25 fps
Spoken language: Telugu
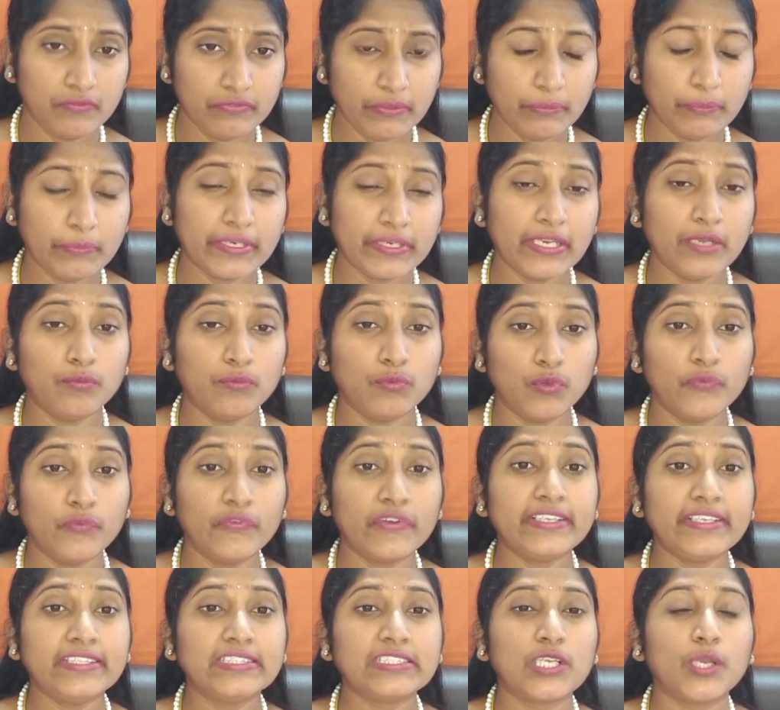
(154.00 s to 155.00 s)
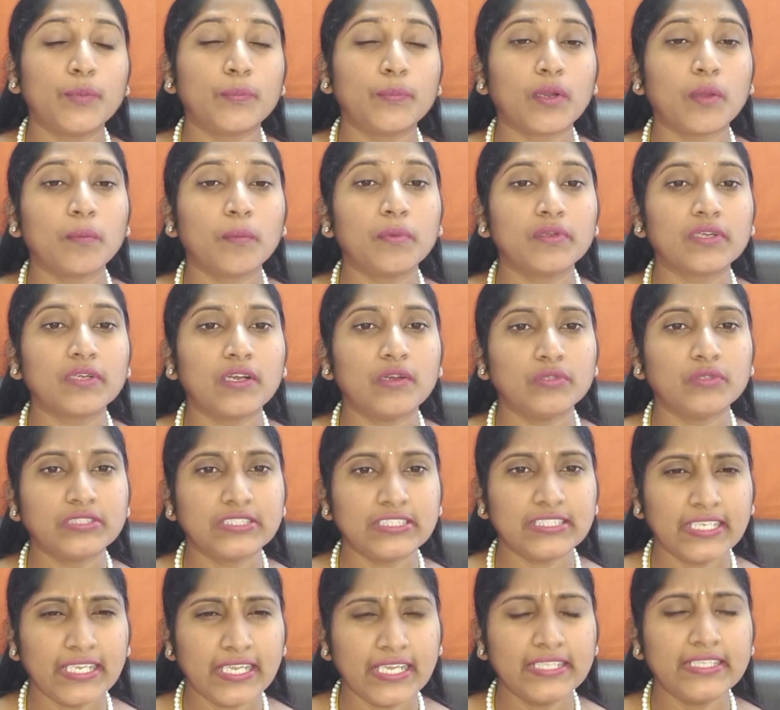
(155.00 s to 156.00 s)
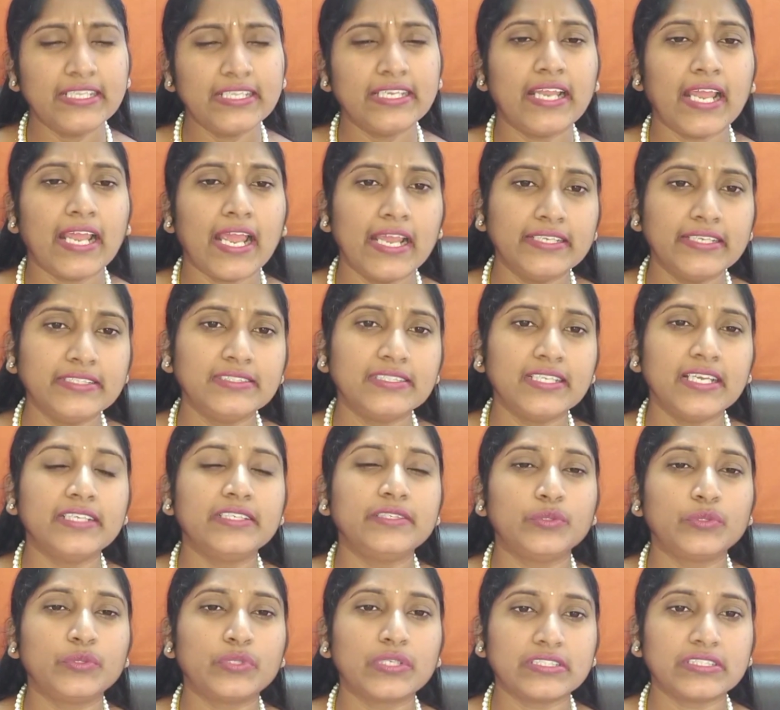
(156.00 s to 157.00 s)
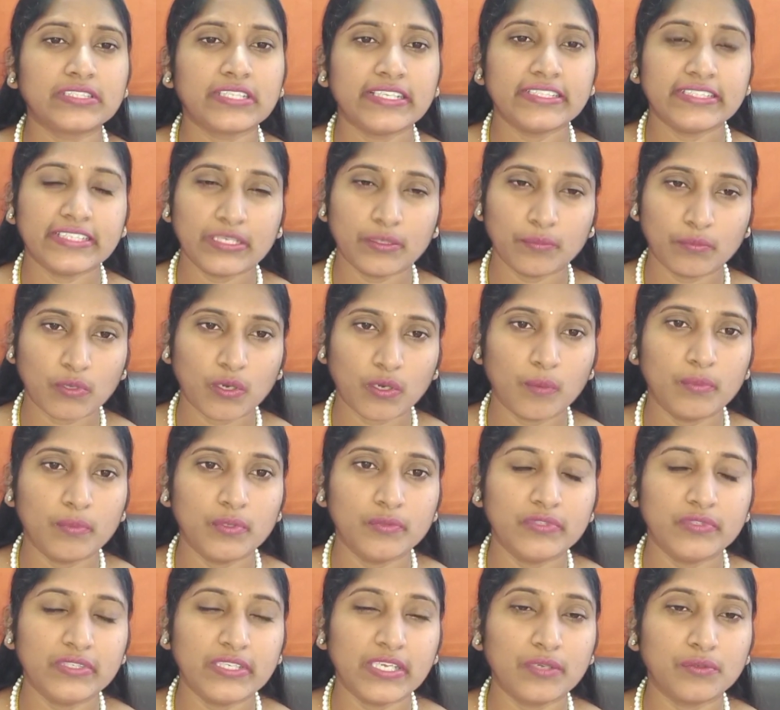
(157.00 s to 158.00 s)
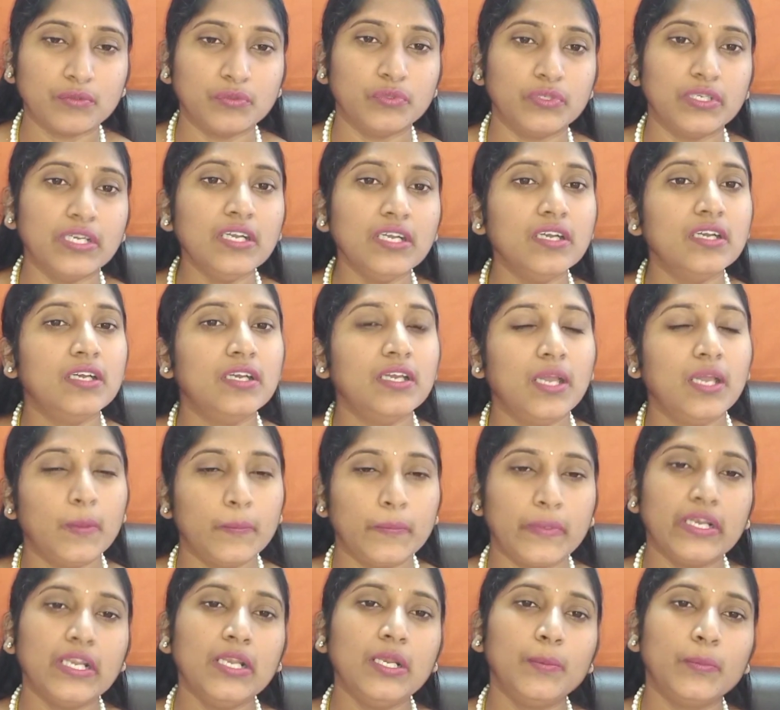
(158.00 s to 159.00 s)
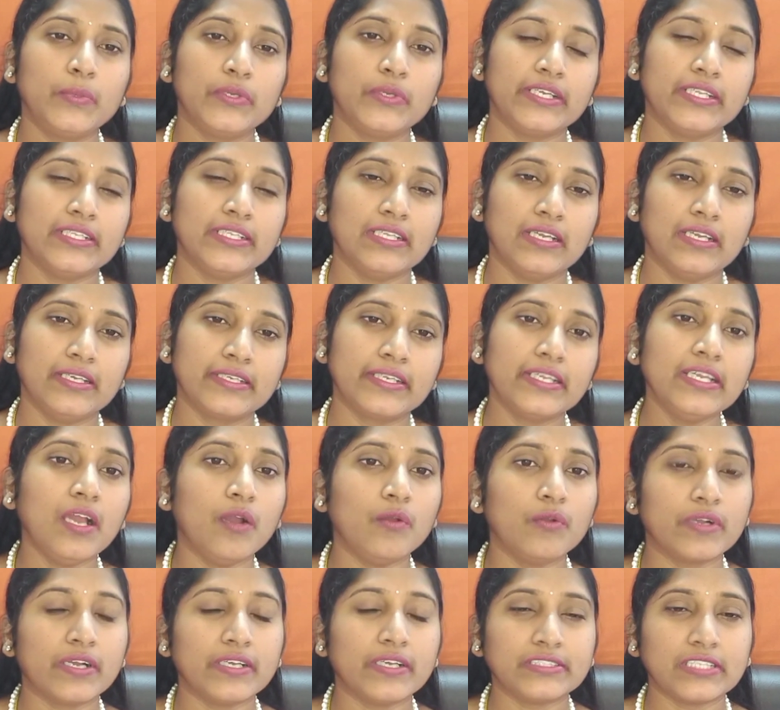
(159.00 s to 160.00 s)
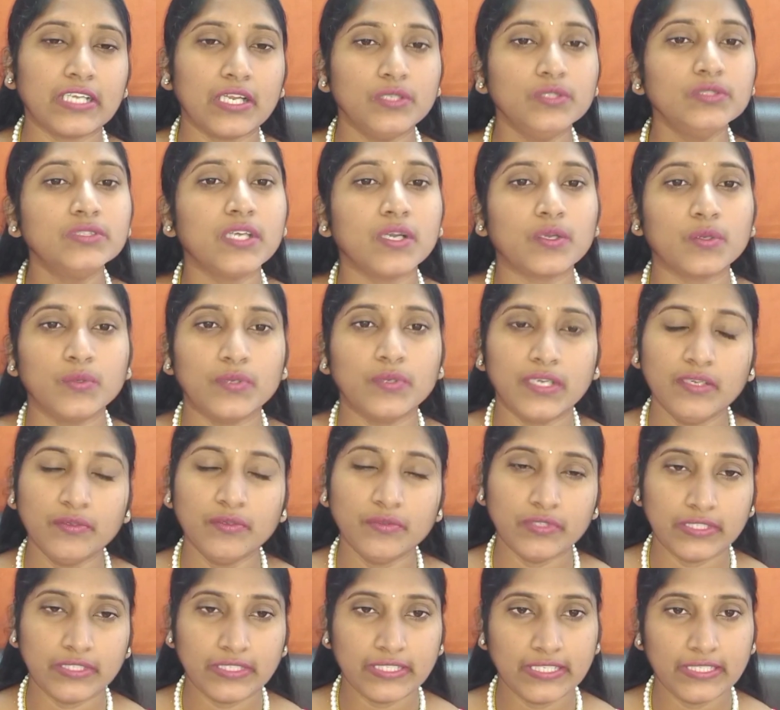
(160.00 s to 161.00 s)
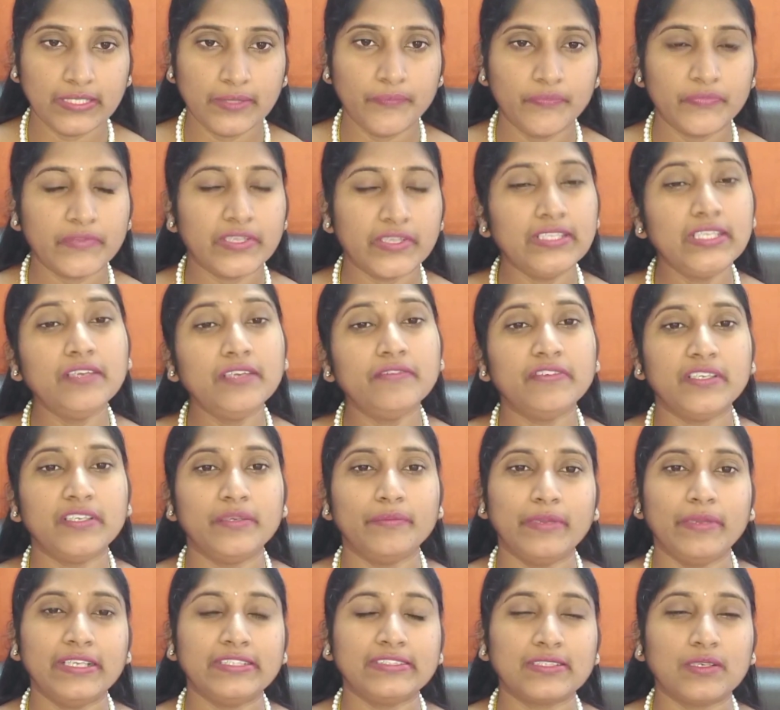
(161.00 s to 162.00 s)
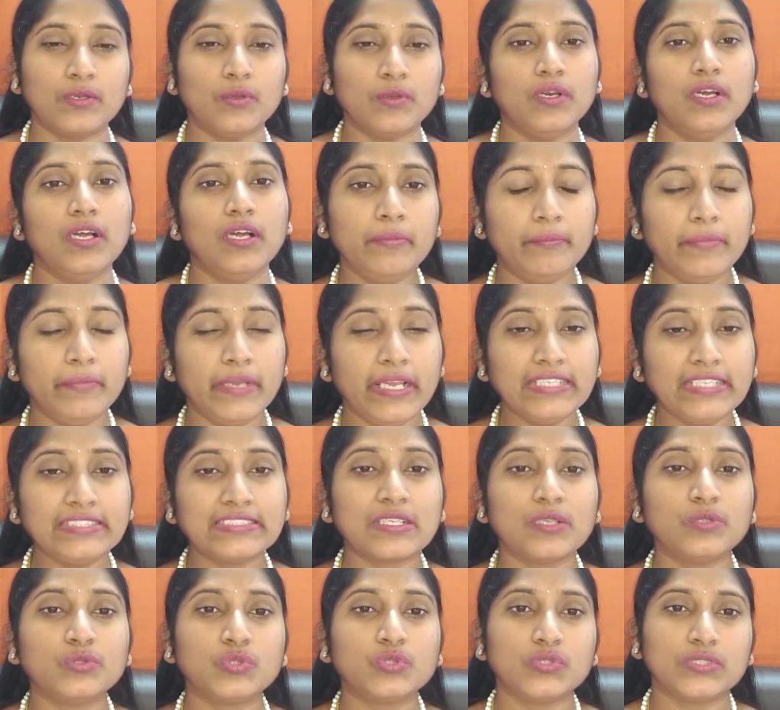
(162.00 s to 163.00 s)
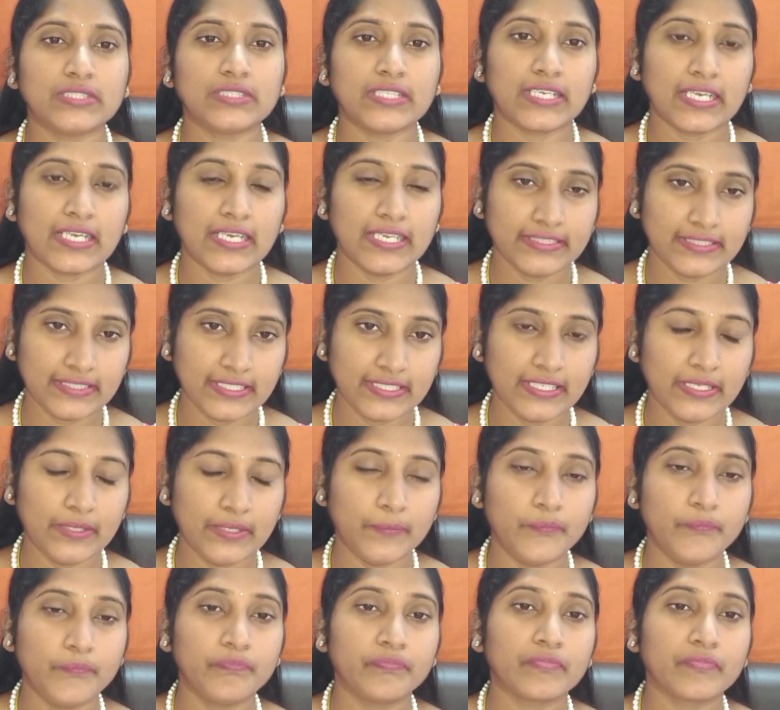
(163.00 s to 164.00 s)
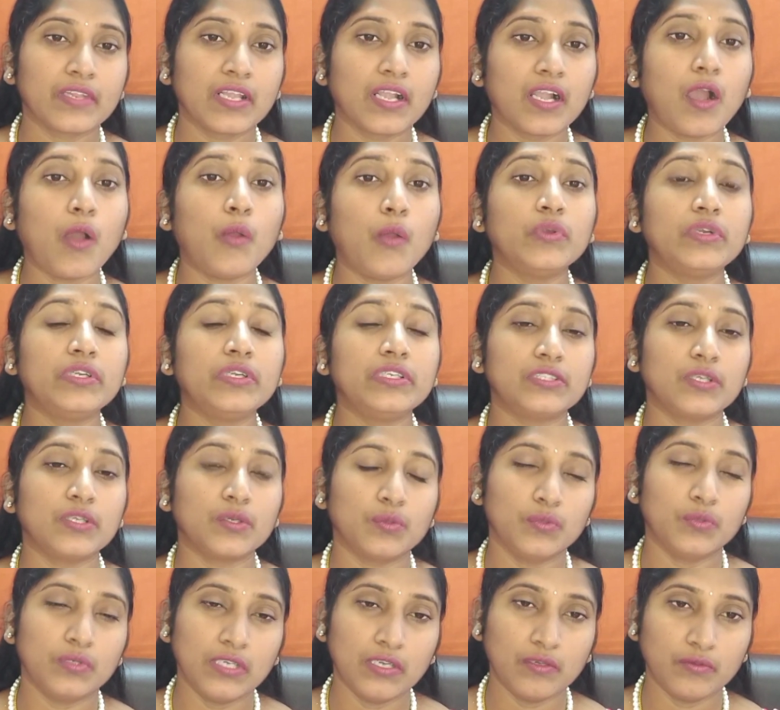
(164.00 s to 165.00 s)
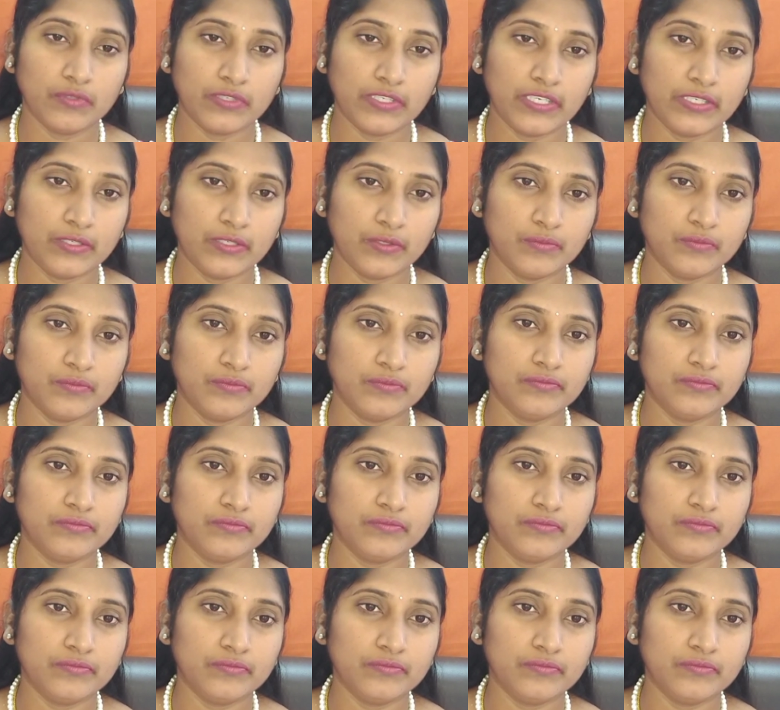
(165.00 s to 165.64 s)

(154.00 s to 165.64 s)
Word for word: ఫిమ్బ్రియా ఓవరీస్లో ప్రాబ్లం కావచ్చు ఏదైనా ఎంటైర్ యూట్రస్ ఏదైనా ప్రాబ్లం ఉన్నా కూడా పిల్లలు పుట్టేదానికి అవకాశాలు తక్కువగా ఉంటాయి ఇది ఫీమేల్స్లో మేల్స్లో చూసినట్లయితే కౌంట్ తక్కువగా ఉండటం